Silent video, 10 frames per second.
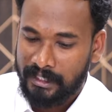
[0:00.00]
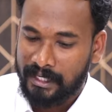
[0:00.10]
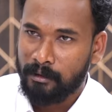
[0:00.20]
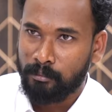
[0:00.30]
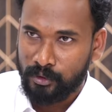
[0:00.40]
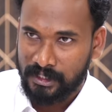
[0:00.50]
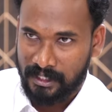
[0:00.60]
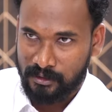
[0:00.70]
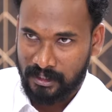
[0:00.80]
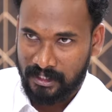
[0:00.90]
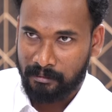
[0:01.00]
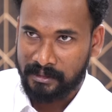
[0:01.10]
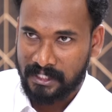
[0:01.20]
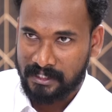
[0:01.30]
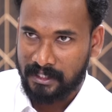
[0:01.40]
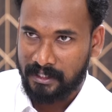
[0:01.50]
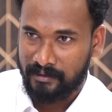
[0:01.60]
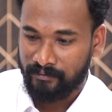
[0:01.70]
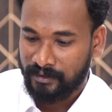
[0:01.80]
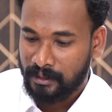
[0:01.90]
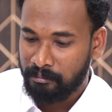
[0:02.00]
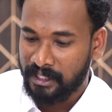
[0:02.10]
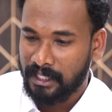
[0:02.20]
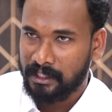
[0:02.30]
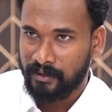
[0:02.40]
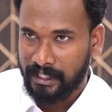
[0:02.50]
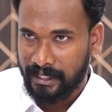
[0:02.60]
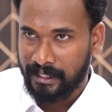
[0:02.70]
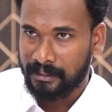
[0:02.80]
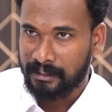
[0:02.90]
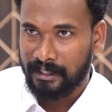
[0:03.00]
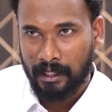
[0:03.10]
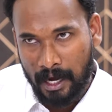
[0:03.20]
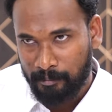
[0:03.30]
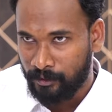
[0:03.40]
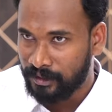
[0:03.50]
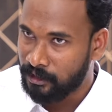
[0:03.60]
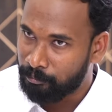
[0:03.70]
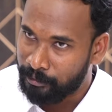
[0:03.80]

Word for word: ఇక్కడ మోసే రాస్తున్నాడు ధర్మశాస్త్రాన్ని మిగిలినటువంటి ఆ గ్రంథాలని ఆ ప్రవక్తల